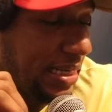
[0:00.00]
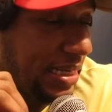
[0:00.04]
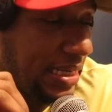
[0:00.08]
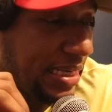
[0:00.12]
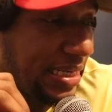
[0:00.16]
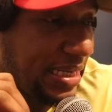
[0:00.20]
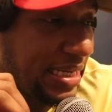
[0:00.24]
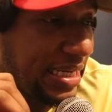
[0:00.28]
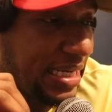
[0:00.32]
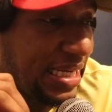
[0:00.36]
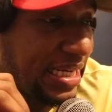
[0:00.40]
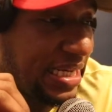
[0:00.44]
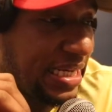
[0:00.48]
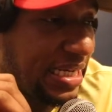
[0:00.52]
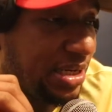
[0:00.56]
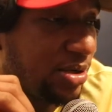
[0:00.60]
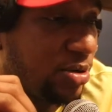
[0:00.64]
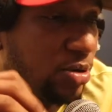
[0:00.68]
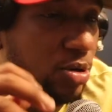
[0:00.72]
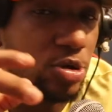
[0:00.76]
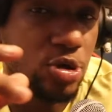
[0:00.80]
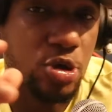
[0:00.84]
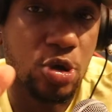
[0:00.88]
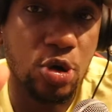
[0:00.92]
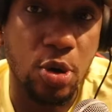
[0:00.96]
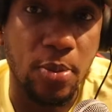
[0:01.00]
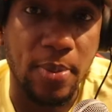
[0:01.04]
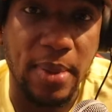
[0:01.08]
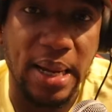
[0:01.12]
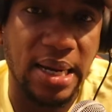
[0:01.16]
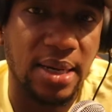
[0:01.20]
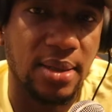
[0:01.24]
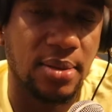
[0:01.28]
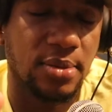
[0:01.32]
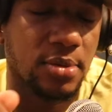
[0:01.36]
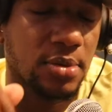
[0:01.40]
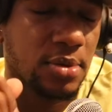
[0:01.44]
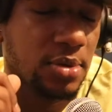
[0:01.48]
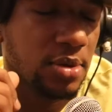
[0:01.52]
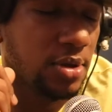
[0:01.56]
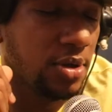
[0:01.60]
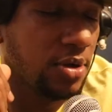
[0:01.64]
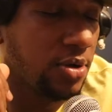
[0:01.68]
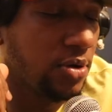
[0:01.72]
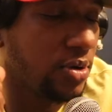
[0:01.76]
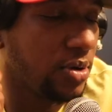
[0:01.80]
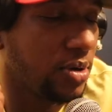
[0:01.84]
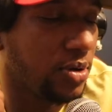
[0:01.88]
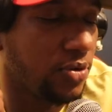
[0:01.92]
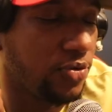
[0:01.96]
eh, no sonó mal,
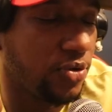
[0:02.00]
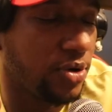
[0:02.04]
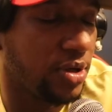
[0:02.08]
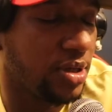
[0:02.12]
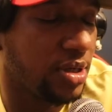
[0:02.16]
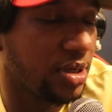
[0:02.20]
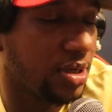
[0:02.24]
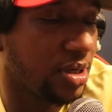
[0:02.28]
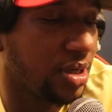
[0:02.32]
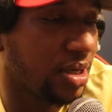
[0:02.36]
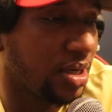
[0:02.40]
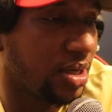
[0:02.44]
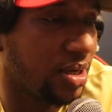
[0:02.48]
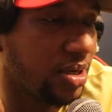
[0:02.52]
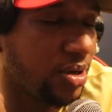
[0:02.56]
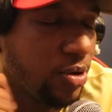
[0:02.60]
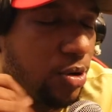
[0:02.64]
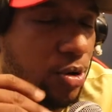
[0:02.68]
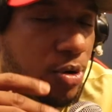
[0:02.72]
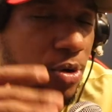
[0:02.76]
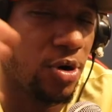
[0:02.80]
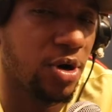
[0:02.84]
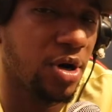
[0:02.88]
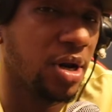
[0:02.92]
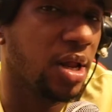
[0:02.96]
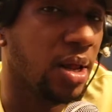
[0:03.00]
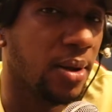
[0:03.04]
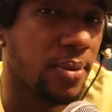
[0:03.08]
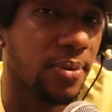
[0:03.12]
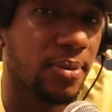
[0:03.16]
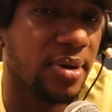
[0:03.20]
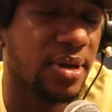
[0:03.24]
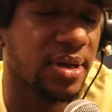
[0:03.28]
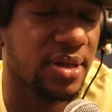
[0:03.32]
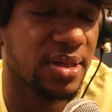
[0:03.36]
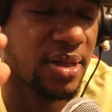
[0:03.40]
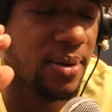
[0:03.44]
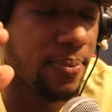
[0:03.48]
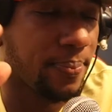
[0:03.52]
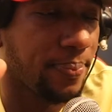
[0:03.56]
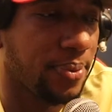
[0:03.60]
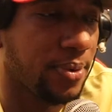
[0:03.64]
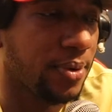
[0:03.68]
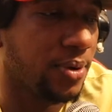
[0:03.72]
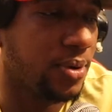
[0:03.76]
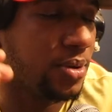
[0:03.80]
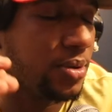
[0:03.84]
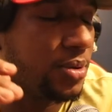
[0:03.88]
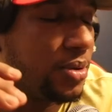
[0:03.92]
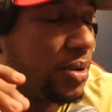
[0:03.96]
no fue de que horrible
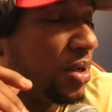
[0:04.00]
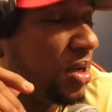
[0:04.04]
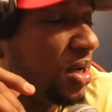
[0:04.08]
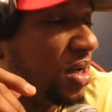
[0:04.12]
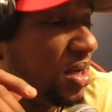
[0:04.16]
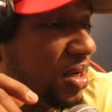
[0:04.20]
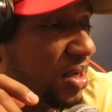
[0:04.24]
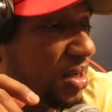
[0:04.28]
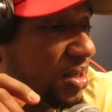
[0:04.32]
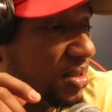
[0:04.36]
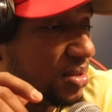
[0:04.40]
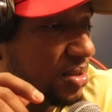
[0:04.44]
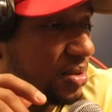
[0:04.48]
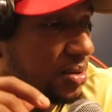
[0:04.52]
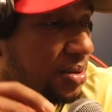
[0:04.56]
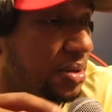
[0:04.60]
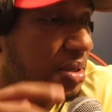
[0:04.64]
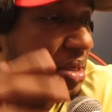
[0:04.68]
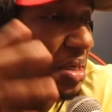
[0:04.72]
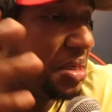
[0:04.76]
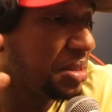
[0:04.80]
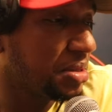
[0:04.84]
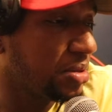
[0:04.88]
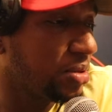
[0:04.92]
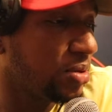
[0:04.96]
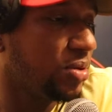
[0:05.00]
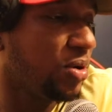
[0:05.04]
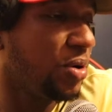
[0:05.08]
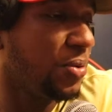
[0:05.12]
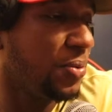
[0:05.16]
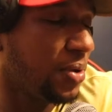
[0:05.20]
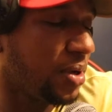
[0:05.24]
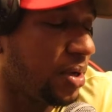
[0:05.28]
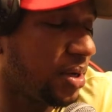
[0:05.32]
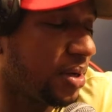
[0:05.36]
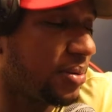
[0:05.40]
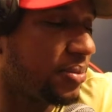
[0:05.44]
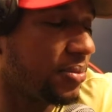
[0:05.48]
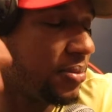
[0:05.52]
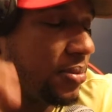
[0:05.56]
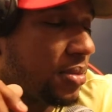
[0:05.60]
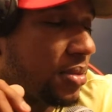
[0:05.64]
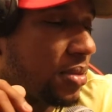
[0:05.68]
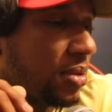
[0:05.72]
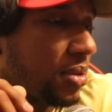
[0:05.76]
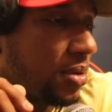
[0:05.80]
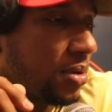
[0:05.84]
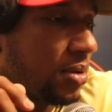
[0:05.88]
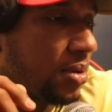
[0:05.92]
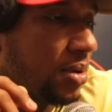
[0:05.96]
tampoco, sino que sonó bien,
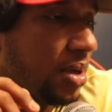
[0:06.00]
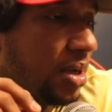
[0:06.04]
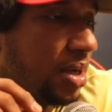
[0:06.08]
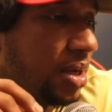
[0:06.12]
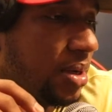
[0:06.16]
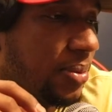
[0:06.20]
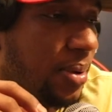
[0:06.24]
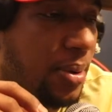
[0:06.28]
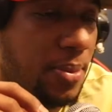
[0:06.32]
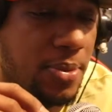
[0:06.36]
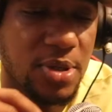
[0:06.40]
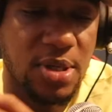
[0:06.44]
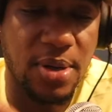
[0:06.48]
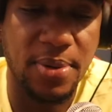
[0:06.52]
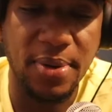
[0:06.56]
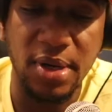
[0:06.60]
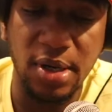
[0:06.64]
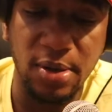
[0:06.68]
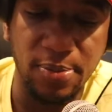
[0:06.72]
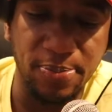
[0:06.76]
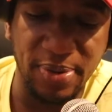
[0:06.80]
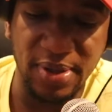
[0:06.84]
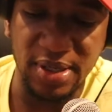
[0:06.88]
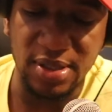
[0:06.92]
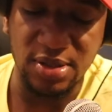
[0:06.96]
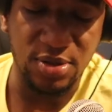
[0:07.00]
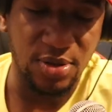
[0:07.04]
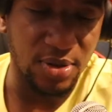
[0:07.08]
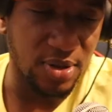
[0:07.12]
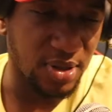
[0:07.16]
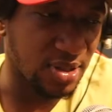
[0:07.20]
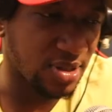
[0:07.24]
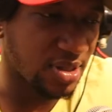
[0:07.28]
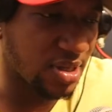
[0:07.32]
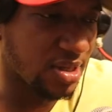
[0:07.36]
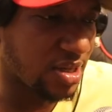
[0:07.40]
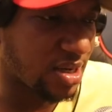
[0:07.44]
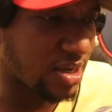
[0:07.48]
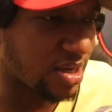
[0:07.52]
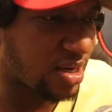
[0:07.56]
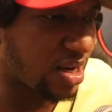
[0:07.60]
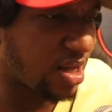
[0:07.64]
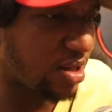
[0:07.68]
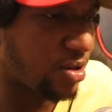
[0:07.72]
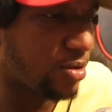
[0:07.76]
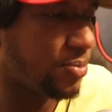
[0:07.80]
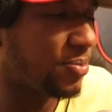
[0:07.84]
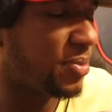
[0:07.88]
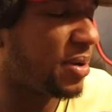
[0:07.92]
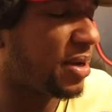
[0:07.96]
eh, vamos a ver el precio de este
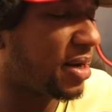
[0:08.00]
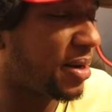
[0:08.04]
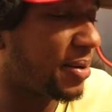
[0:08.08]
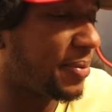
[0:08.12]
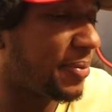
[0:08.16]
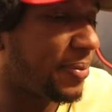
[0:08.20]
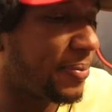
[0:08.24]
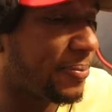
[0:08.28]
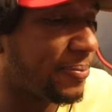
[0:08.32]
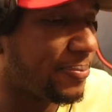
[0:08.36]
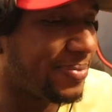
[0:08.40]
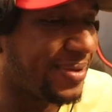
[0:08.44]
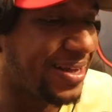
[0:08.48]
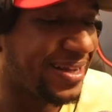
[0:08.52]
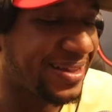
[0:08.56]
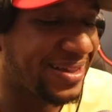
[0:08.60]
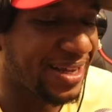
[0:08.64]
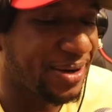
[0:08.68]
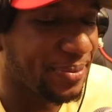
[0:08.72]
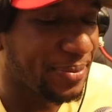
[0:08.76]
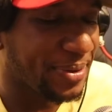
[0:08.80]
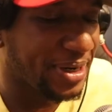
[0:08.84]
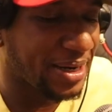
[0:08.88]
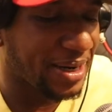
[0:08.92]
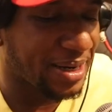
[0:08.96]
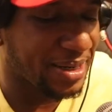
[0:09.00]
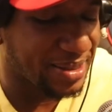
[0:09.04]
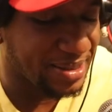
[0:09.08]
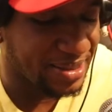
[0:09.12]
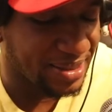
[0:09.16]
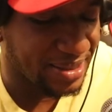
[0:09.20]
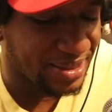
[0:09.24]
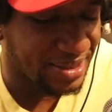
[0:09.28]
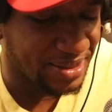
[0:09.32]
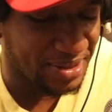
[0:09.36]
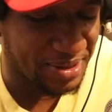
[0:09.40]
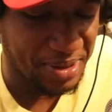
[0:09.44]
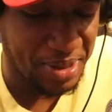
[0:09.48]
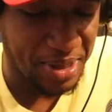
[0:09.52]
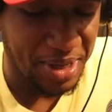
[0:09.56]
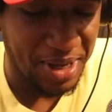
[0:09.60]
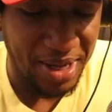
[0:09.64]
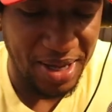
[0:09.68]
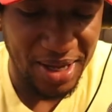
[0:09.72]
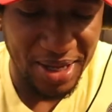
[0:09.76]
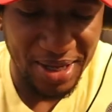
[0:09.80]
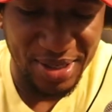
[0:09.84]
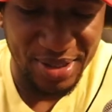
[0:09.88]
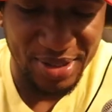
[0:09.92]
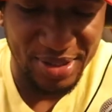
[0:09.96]
teclado para determinar si,
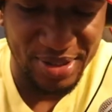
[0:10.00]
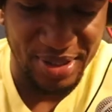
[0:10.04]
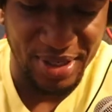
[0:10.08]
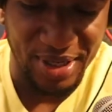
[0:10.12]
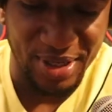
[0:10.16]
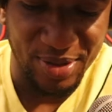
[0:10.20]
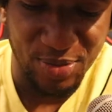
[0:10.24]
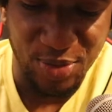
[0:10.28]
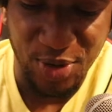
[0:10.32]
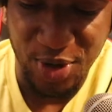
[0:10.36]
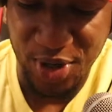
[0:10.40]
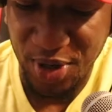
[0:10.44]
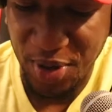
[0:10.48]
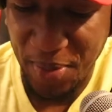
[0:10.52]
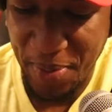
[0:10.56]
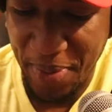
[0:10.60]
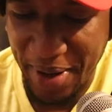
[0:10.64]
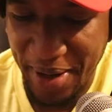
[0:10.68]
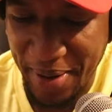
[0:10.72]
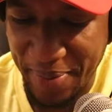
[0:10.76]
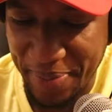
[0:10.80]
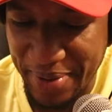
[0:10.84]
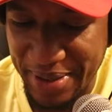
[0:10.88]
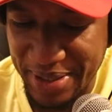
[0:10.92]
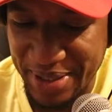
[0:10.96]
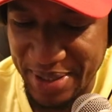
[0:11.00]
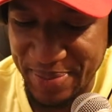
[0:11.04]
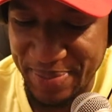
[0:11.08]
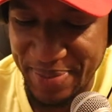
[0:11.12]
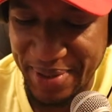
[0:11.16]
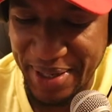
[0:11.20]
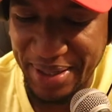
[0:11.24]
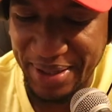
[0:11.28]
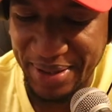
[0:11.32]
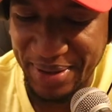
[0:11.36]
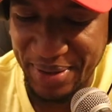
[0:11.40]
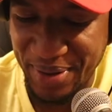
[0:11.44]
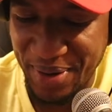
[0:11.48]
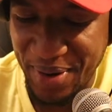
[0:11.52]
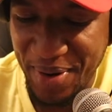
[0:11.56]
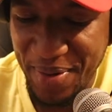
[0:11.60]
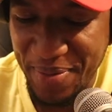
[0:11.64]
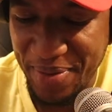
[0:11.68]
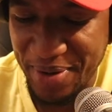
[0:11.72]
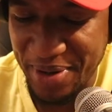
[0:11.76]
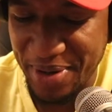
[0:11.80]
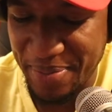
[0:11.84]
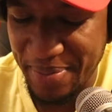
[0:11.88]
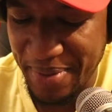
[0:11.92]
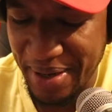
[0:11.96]
si es bueno para principiante o no,
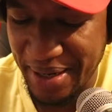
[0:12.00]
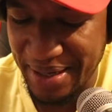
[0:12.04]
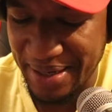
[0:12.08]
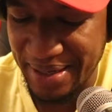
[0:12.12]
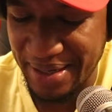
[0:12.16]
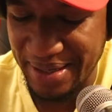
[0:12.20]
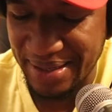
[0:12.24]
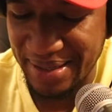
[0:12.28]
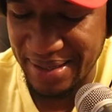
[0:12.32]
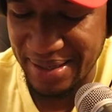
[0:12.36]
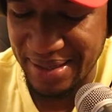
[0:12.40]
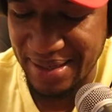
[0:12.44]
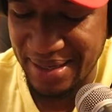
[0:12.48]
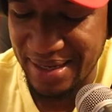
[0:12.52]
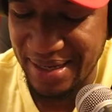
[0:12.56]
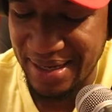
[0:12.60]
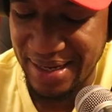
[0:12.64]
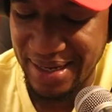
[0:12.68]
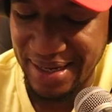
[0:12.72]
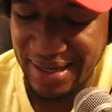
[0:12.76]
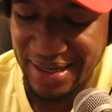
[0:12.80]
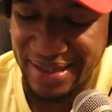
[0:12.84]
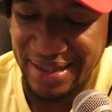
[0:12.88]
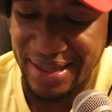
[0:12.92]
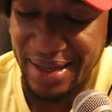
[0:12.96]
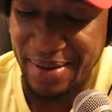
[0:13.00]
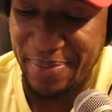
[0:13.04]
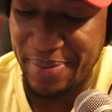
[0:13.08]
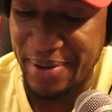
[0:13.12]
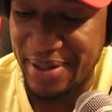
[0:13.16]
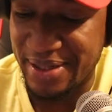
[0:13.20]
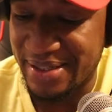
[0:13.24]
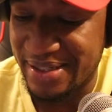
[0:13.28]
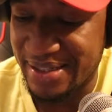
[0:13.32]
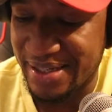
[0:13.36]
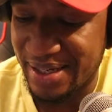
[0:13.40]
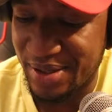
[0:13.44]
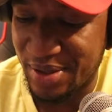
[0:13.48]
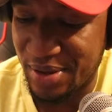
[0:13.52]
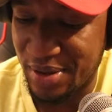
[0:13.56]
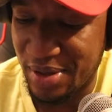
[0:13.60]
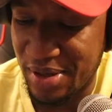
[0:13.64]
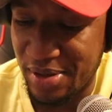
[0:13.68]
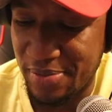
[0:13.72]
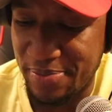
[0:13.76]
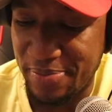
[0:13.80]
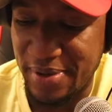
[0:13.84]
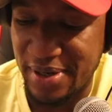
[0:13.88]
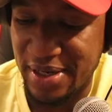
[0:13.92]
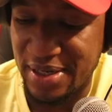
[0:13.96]
porque imagínate, dependiendo
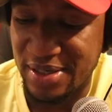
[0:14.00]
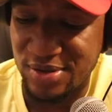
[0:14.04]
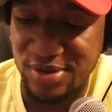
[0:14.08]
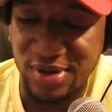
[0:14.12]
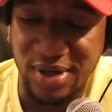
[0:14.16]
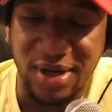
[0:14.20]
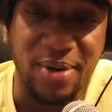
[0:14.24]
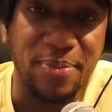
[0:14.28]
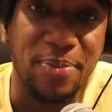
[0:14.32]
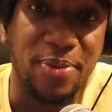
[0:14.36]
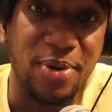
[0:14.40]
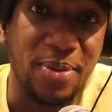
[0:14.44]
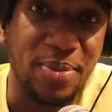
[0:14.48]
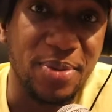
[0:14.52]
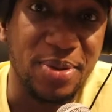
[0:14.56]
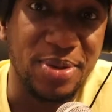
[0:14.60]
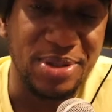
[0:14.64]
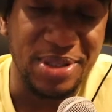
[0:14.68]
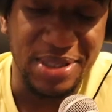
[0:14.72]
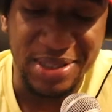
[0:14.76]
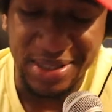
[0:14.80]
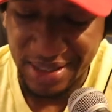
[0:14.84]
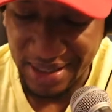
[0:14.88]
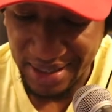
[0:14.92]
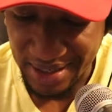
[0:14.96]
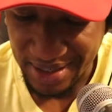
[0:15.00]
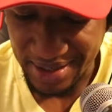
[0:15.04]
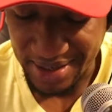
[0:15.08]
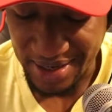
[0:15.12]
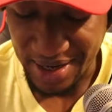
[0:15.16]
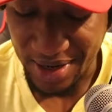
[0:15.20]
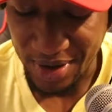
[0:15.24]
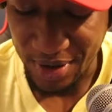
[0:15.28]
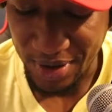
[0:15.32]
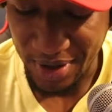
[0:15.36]
del precio que podemos decir que